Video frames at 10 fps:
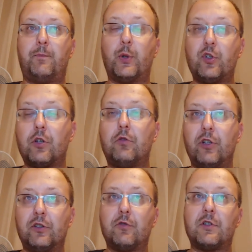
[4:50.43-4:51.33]

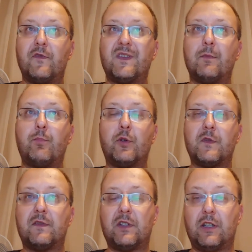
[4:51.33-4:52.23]
poszczególnych drużyn
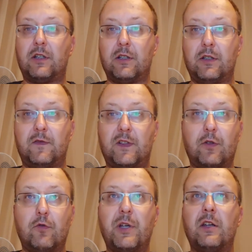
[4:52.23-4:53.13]
występujących w tej, w
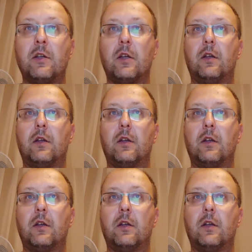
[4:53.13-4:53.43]
tej grupie